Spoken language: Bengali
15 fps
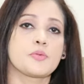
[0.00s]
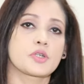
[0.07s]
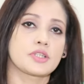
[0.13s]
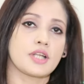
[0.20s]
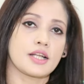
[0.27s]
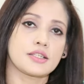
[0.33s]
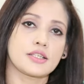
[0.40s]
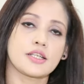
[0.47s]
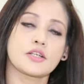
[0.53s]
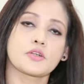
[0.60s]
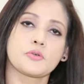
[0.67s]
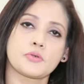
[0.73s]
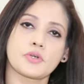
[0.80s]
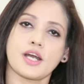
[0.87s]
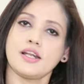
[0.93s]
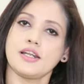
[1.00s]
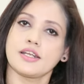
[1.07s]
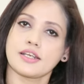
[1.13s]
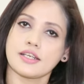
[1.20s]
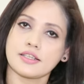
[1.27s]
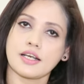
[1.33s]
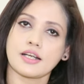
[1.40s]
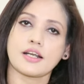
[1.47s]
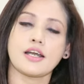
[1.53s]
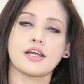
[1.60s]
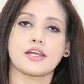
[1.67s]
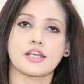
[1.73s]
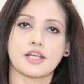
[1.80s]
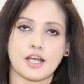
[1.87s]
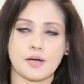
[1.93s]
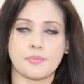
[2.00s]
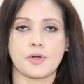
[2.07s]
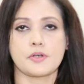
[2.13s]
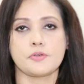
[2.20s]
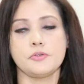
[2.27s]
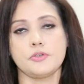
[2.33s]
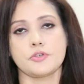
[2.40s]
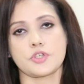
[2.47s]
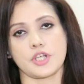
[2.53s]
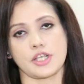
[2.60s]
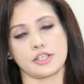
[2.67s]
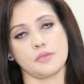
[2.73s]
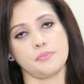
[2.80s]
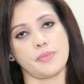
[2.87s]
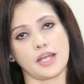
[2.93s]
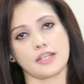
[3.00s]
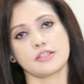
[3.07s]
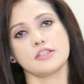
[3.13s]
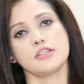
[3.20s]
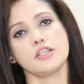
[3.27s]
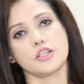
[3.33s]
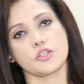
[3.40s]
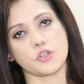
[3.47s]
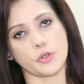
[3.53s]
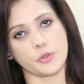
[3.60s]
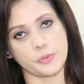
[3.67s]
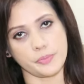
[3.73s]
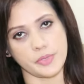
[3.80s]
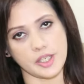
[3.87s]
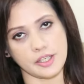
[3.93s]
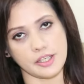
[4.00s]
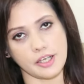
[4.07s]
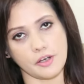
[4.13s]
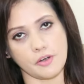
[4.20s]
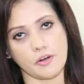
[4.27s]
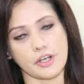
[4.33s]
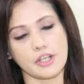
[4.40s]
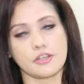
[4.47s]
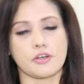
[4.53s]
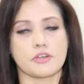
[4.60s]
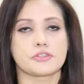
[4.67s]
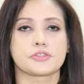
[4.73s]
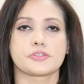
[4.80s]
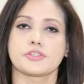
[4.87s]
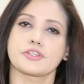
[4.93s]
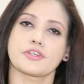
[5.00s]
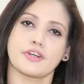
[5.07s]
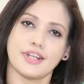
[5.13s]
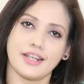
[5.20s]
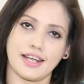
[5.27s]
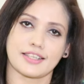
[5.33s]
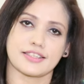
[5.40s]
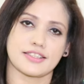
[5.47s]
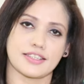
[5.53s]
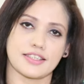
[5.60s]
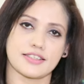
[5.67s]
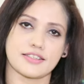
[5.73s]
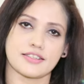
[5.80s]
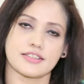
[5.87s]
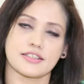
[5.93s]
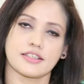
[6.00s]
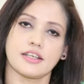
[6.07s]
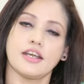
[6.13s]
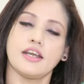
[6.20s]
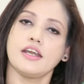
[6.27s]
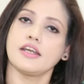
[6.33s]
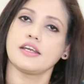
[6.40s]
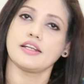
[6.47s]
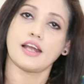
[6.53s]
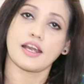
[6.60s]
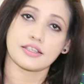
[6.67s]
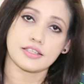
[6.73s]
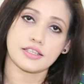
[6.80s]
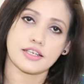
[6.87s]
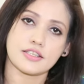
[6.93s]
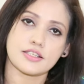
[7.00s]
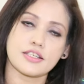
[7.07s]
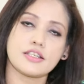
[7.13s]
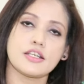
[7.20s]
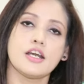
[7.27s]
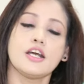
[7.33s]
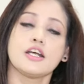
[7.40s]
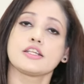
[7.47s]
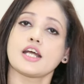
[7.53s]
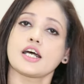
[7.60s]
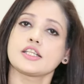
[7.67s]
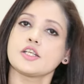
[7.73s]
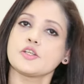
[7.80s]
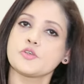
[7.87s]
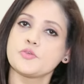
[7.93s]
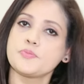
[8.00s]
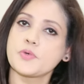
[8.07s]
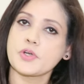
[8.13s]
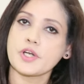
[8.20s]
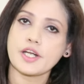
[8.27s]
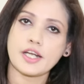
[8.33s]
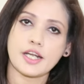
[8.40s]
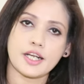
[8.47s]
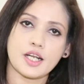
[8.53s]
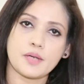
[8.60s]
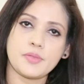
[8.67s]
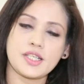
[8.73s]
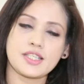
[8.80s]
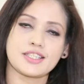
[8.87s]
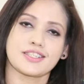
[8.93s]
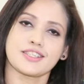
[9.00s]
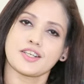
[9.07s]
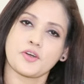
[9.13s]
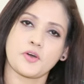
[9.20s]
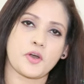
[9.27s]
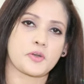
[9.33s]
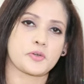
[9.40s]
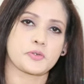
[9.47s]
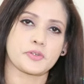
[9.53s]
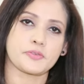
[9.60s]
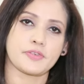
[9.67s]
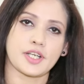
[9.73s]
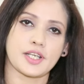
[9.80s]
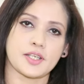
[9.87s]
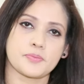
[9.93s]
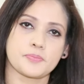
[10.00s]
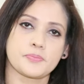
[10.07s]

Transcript: এবং দাঁতের গোড়ায় লেগে থাকা এই খাবারগুলোর সাথে ব্যাকটেরিয়া যখন বিক্রিয়া করে তখন তৈরি করে ল্যাকটিক অ্যাসিড এই ল্যাকটিক অ্যাসিড দাঁতের উপরের এনামেলটিকে ক্ষয় করে ফেলে